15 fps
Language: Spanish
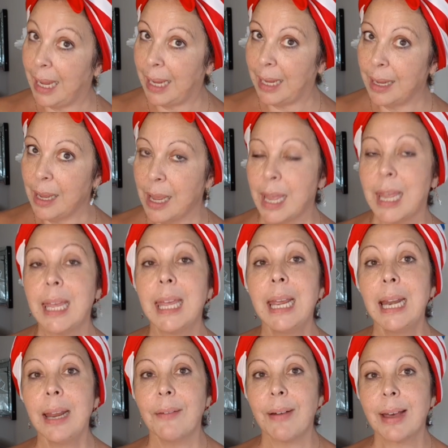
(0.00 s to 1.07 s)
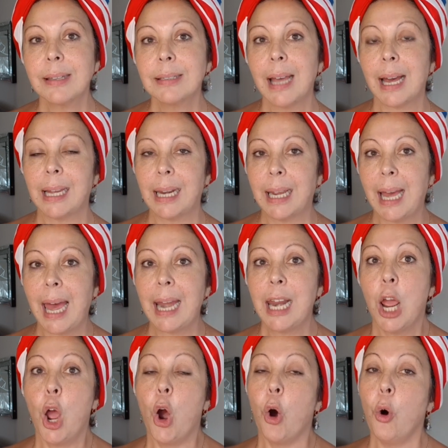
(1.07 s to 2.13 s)
E y le vas a agregar
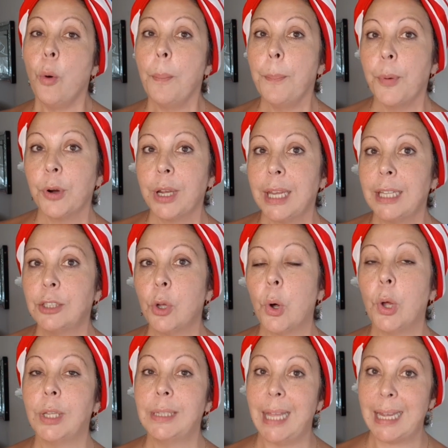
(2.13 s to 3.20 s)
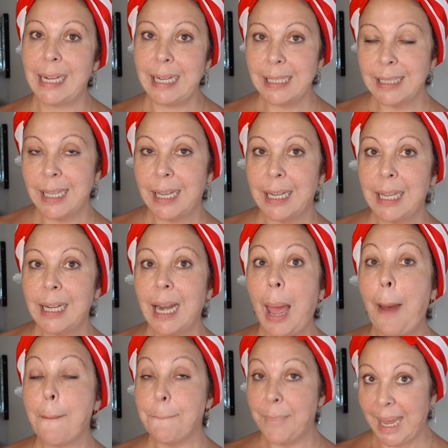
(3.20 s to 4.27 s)
un poquito de
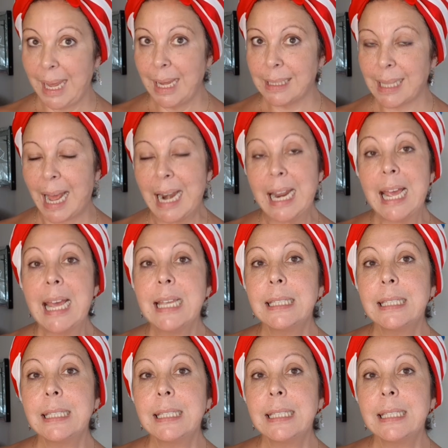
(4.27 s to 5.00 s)
glicerina vegetal.